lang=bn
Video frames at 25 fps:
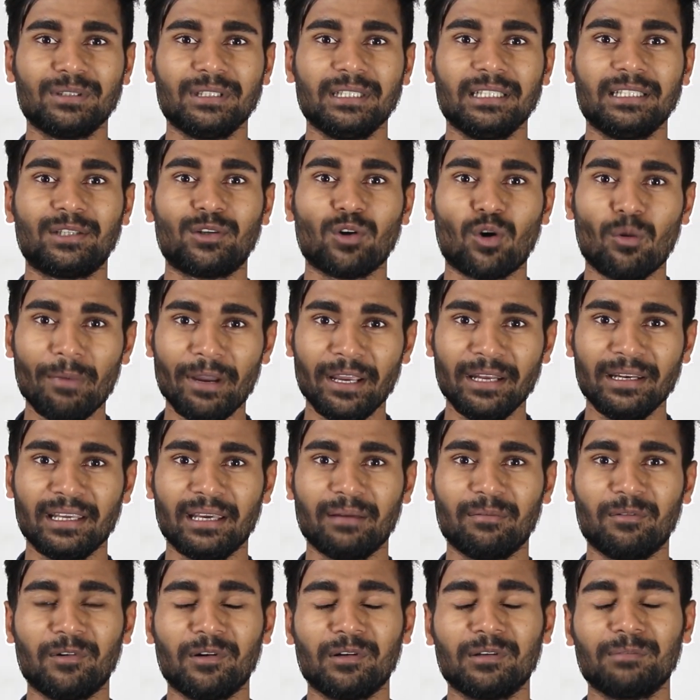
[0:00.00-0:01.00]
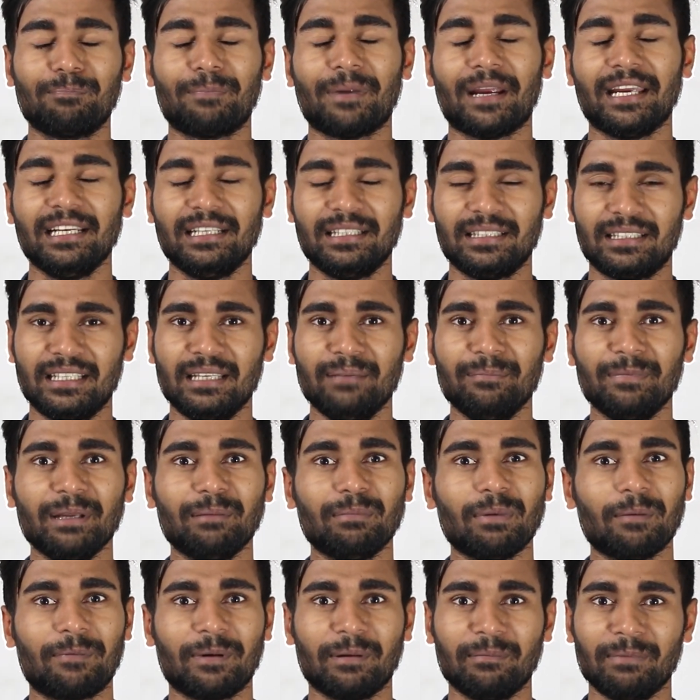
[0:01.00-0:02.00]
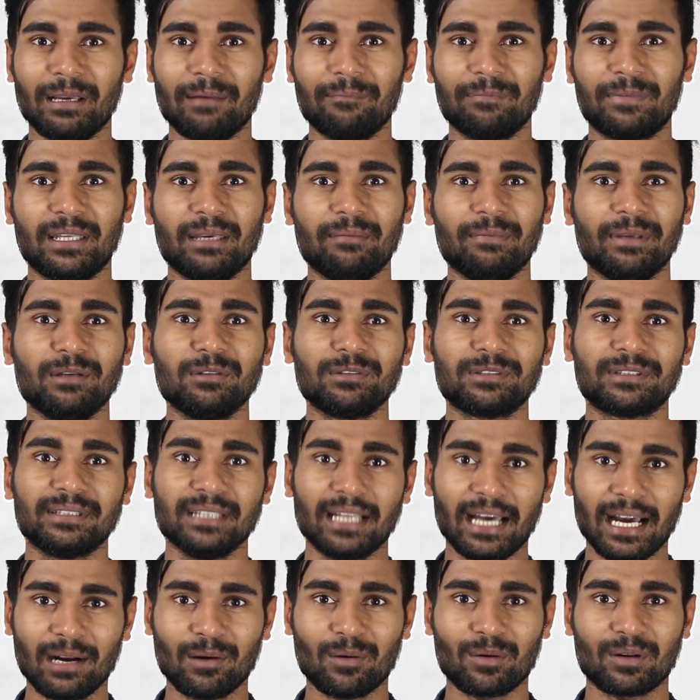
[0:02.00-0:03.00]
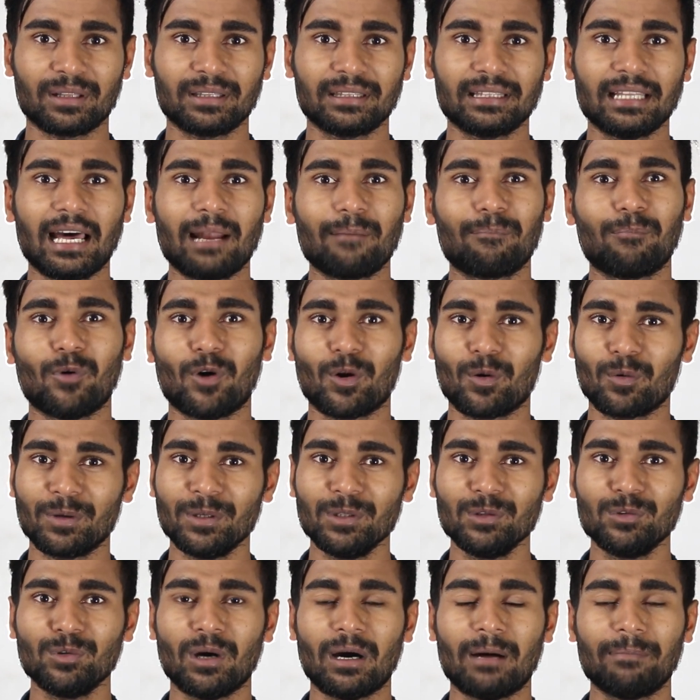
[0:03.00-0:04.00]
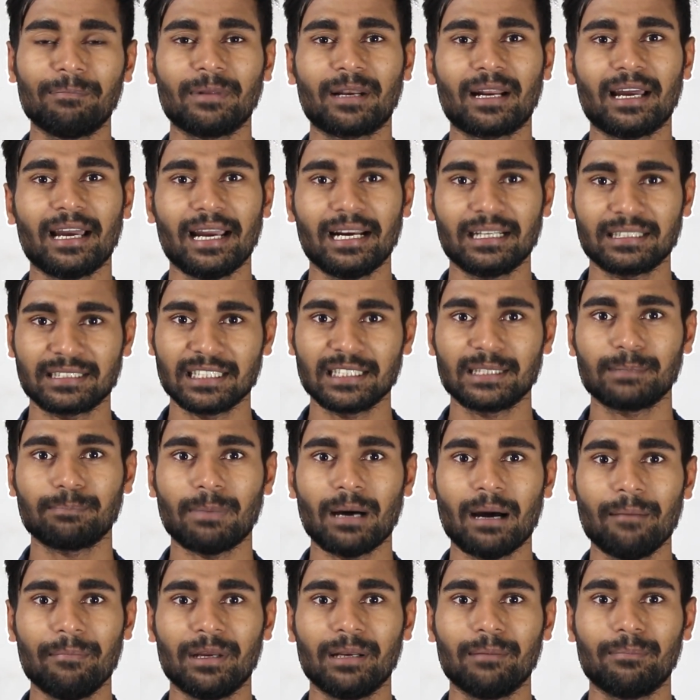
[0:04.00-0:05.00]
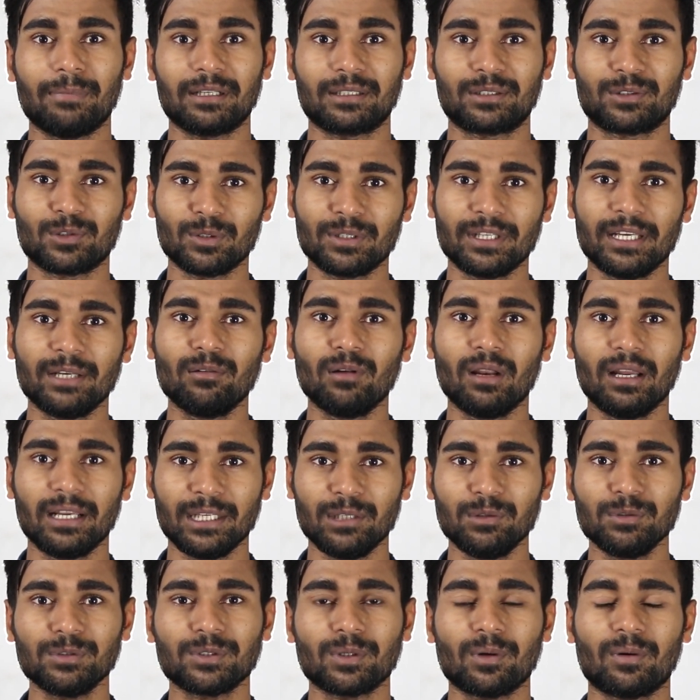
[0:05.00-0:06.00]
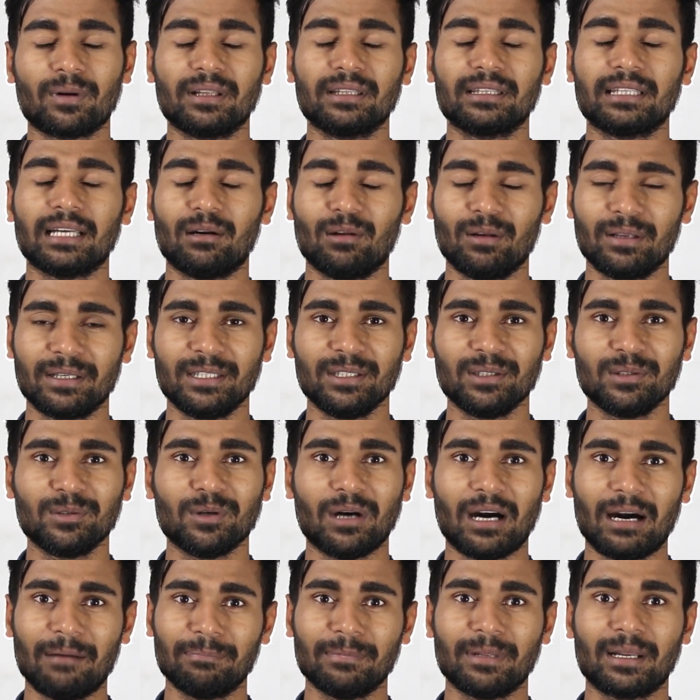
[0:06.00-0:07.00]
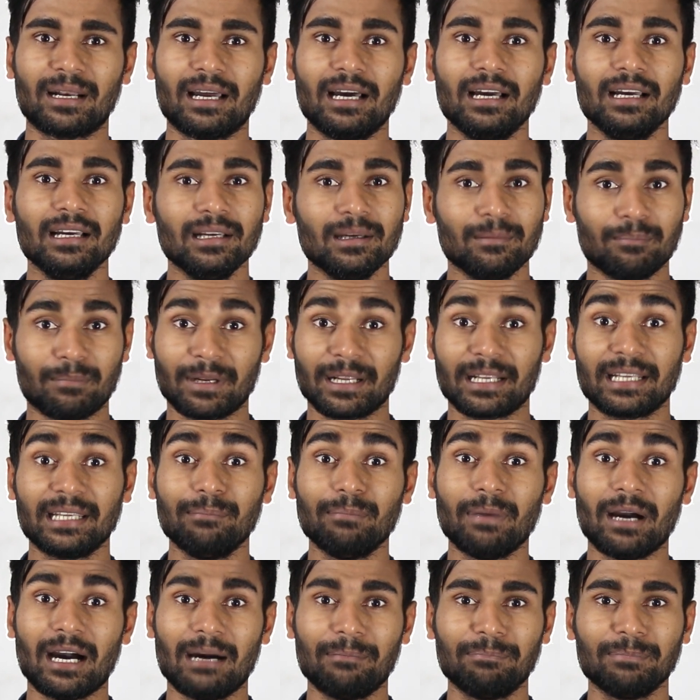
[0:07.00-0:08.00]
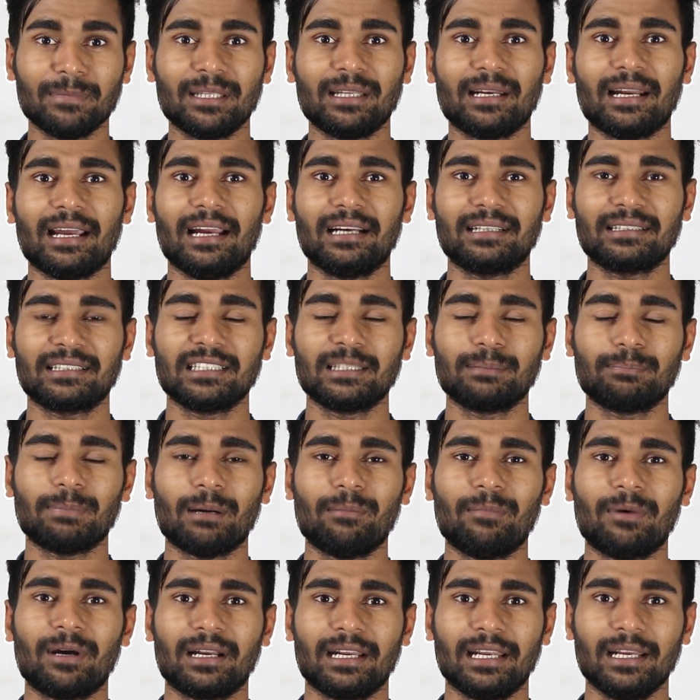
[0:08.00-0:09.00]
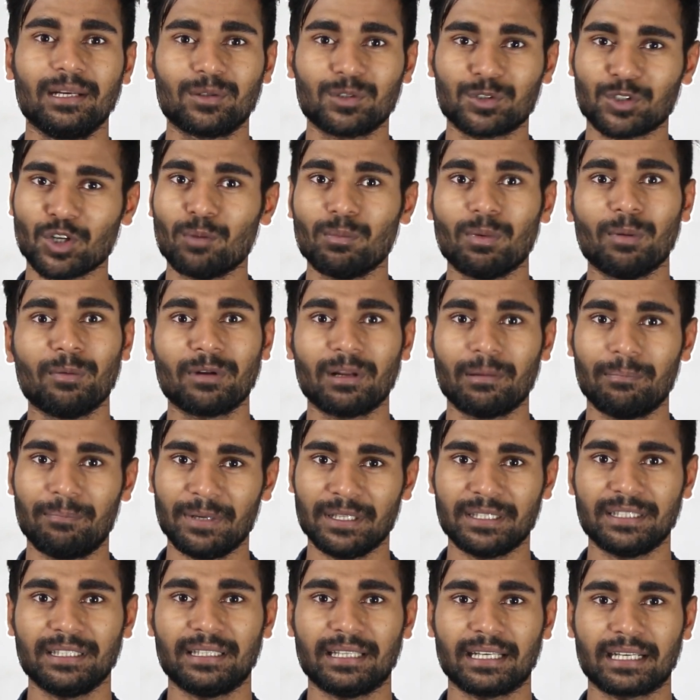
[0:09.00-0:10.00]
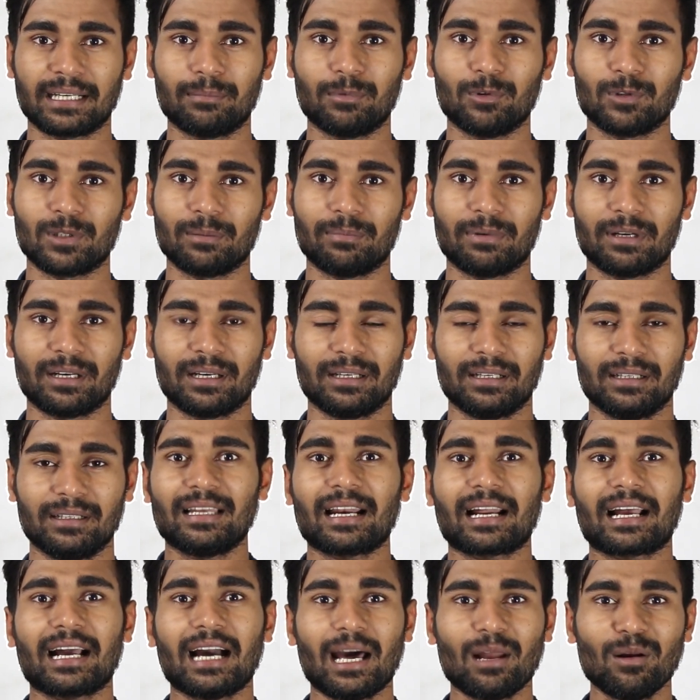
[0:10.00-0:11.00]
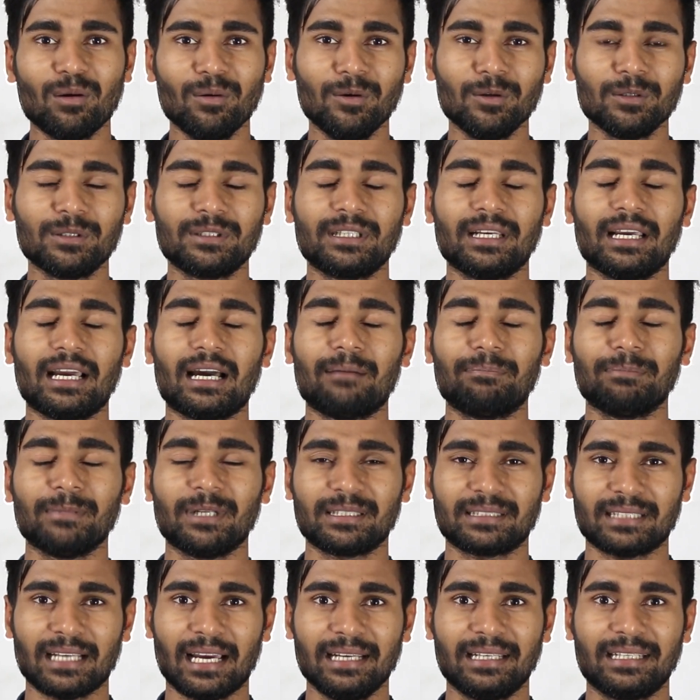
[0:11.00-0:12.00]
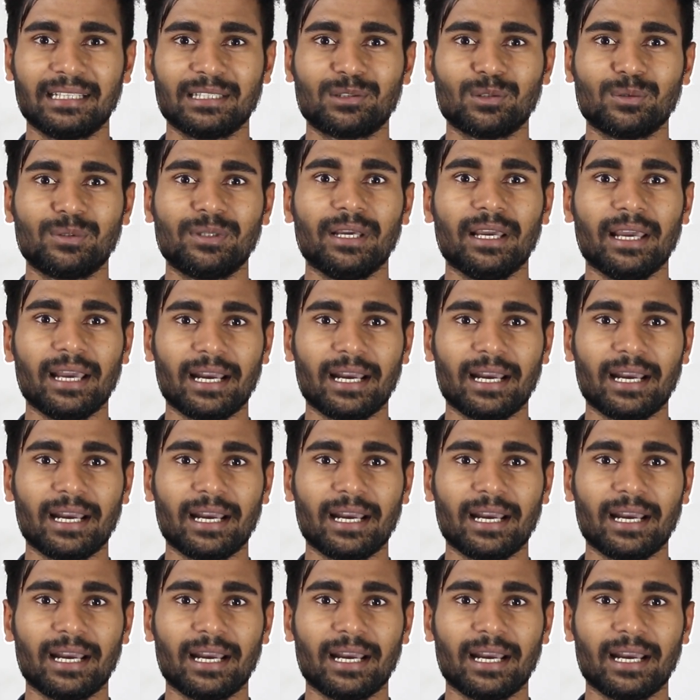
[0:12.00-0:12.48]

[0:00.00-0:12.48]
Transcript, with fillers: যদি ডোমেইন এবং পেই থিম কিংবা প্রিমিয়াম থিম ইউজ না করেন তারপরও কিন্তু আপনারা অ্যাডসেন্স পাবেন বাট যদি এগুলো ইউজ করেন তাহলে কিন্তু আপনারা মানে কিংবা আপনাদের অ্যাডসেন্স পাবার একটু সম্ভাবনা বেশি থাকে বলতে পারেন তার কারণ হচ্ছে আপনার সাইটটা যদি